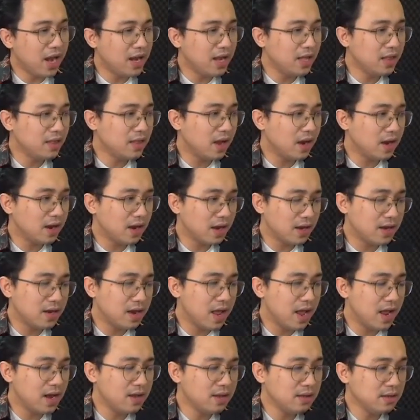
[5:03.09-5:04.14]
lên đến tầng cần
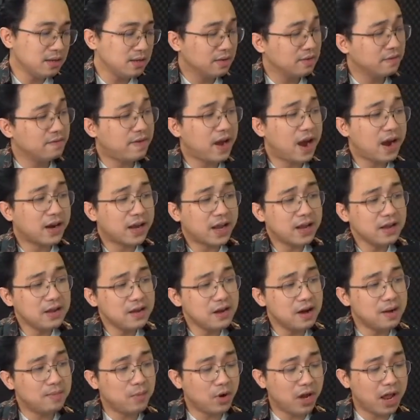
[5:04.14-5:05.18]
đến và cánh
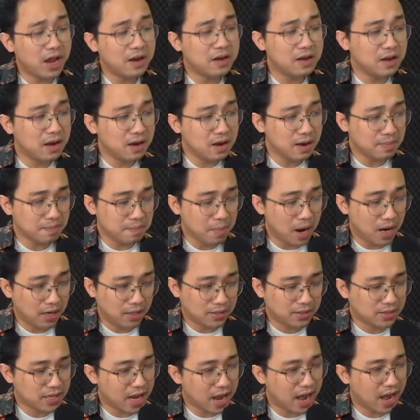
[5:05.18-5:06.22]
cửa một lần nữa được
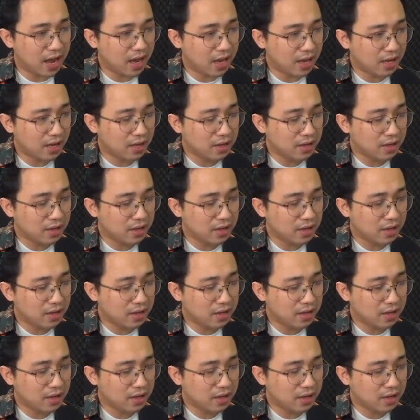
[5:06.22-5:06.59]
mở ra,